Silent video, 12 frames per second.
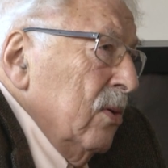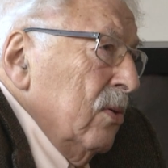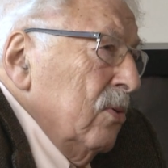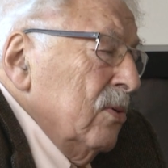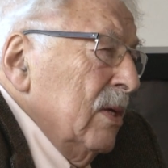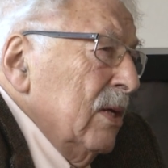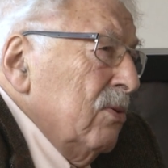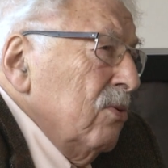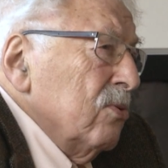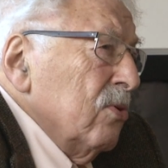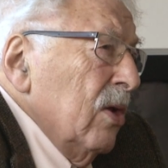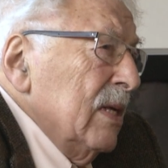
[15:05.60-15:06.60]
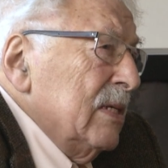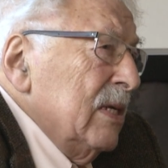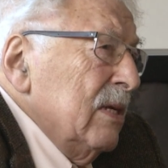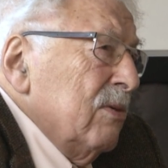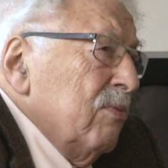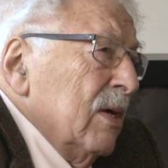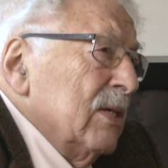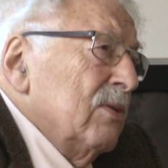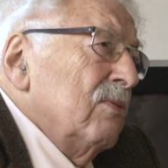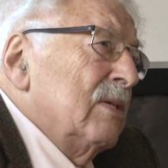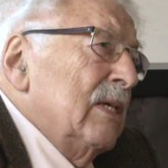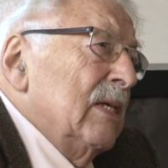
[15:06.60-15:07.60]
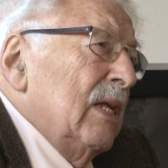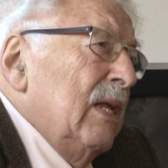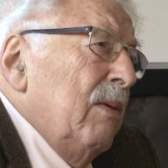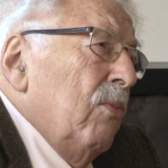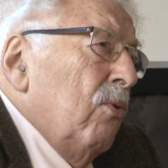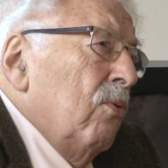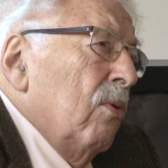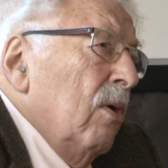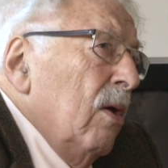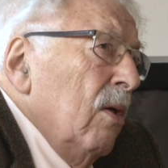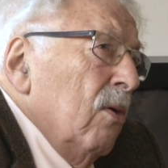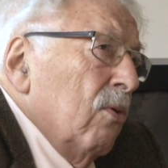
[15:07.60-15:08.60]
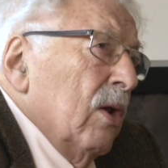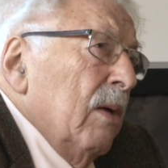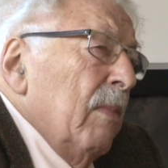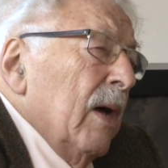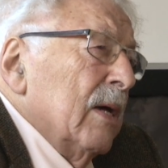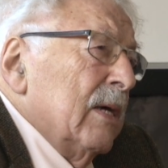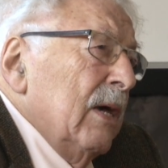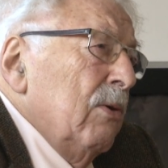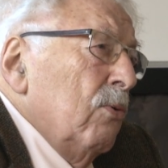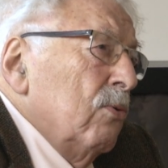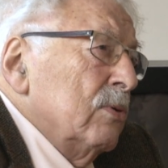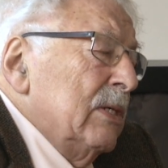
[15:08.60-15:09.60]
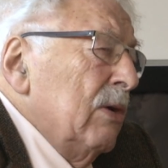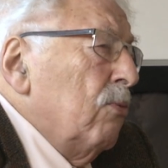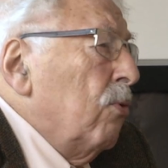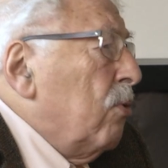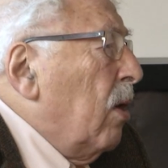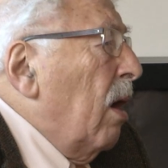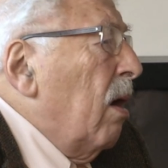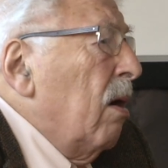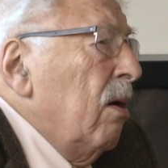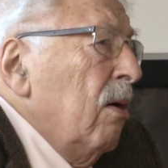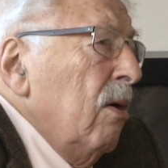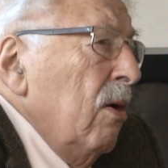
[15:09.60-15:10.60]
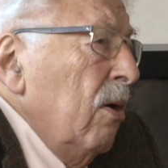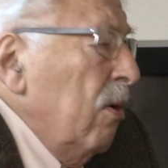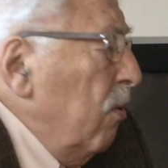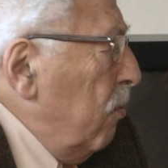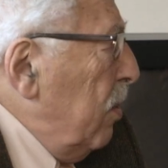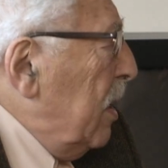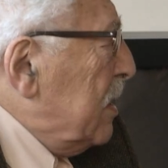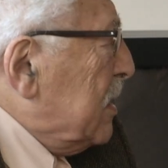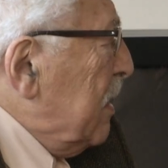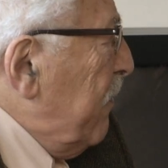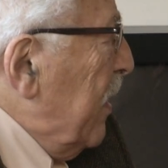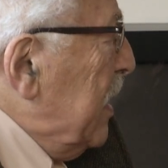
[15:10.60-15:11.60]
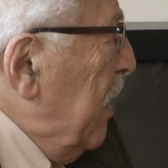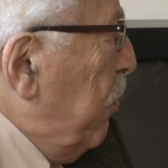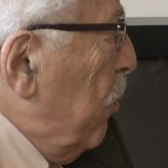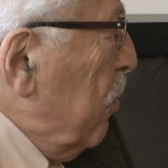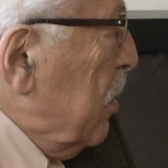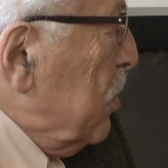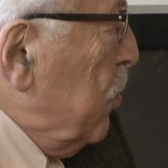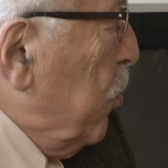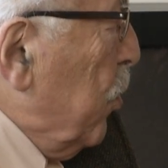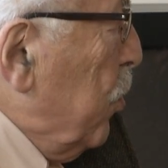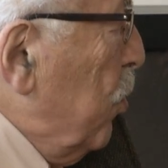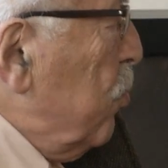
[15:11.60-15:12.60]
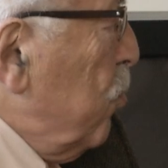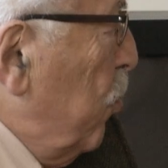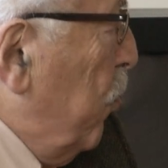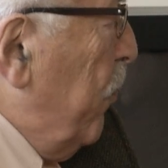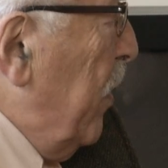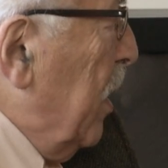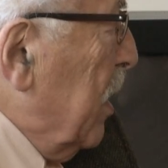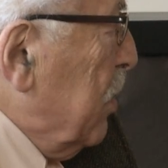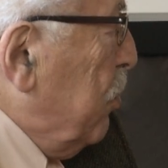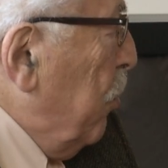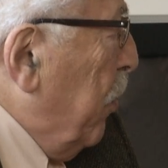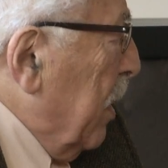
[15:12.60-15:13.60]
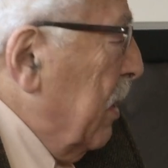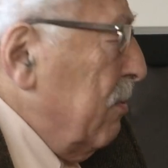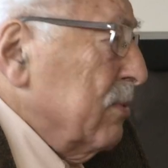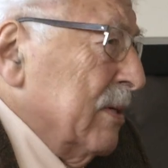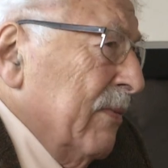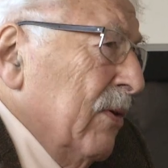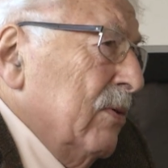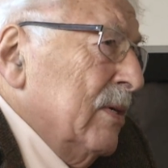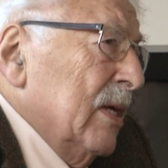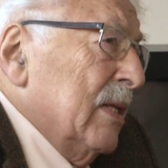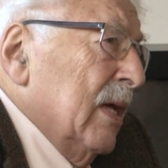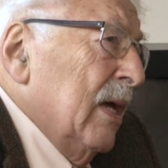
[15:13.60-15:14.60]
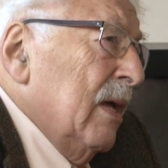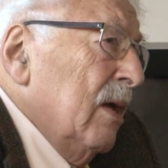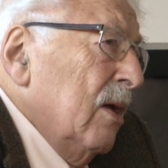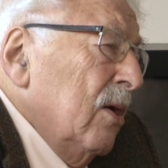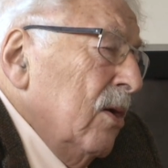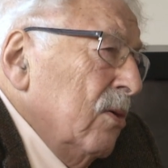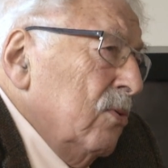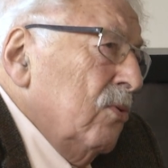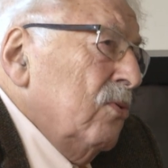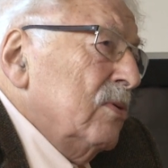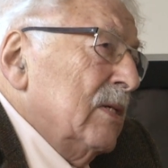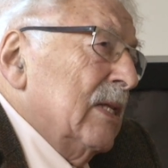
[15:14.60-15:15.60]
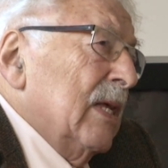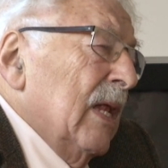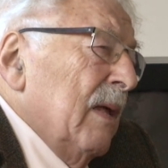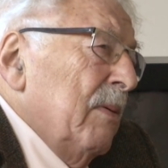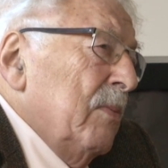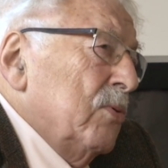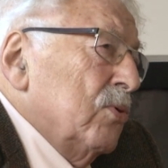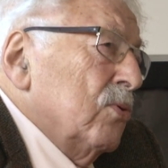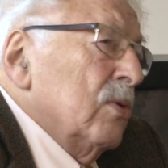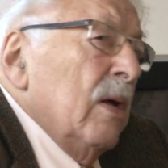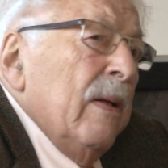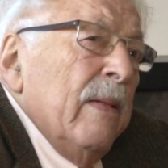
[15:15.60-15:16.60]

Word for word: Nous étions dans la situation de ces animaux. On les marquait aussi au cas où ils s'évadaient pour une raison ou pour une autre. On pouvait les récupérer, on savait où ils étaient. Nous, c'était la même chose.